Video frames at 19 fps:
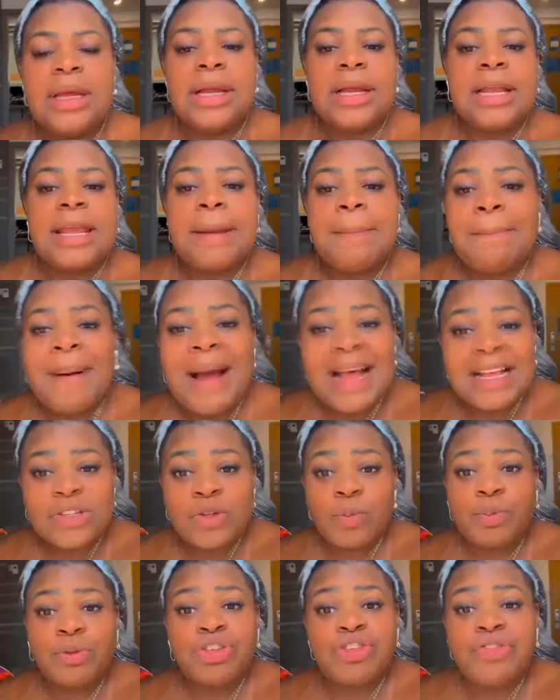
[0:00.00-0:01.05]
Que
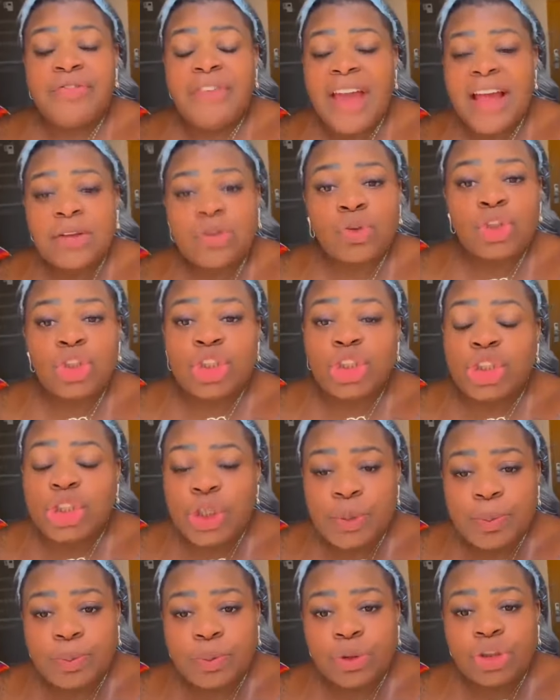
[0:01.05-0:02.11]
passam por diversos
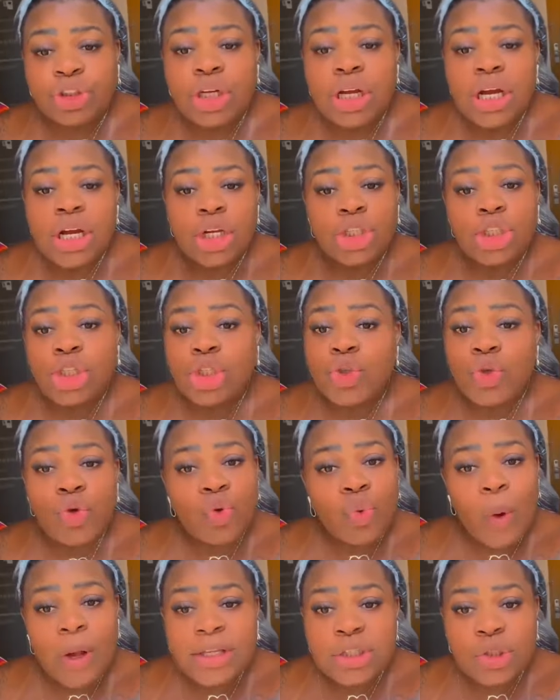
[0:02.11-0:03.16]
tipos de
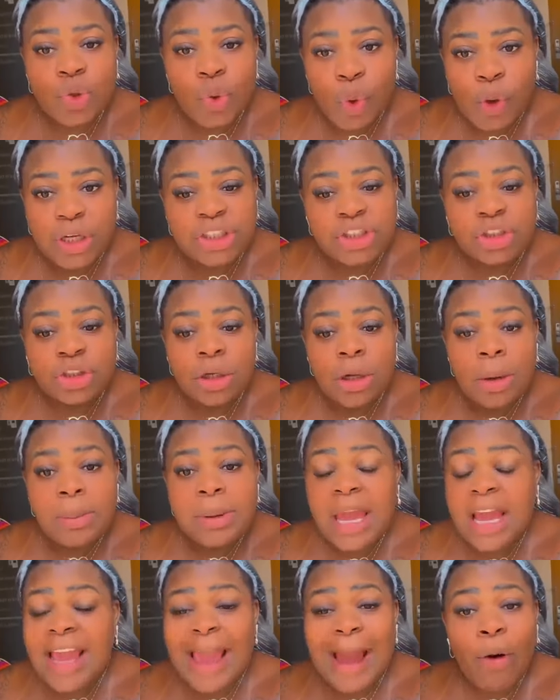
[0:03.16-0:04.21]
situações
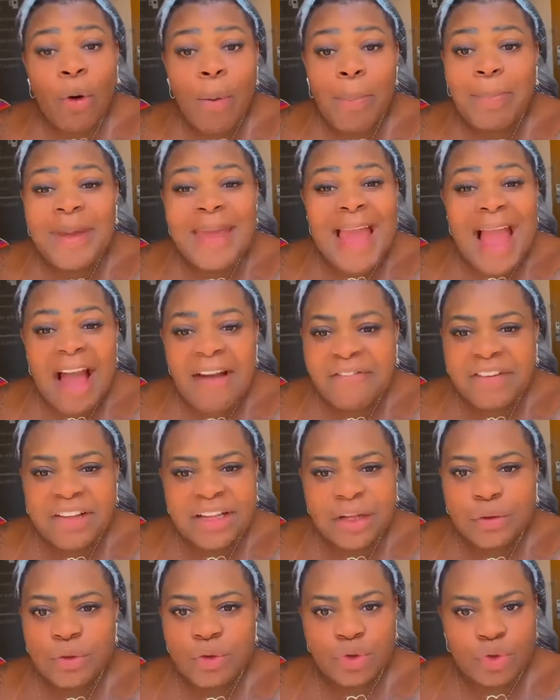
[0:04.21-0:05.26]
porque quer copiar a
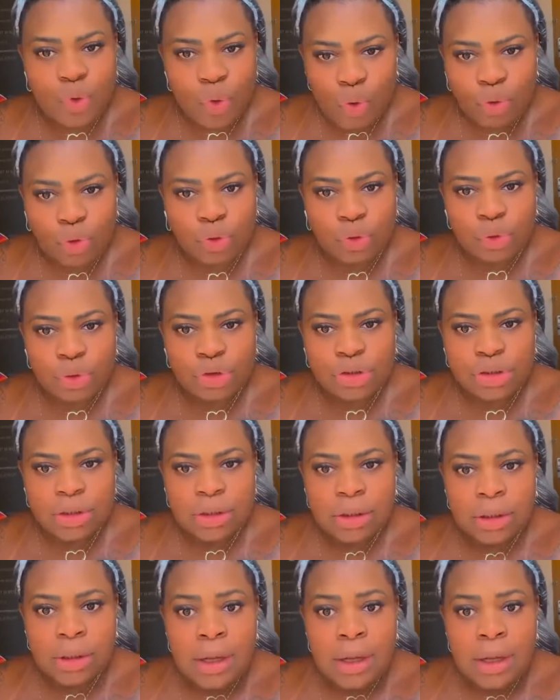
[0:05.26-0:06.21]
vida dos outros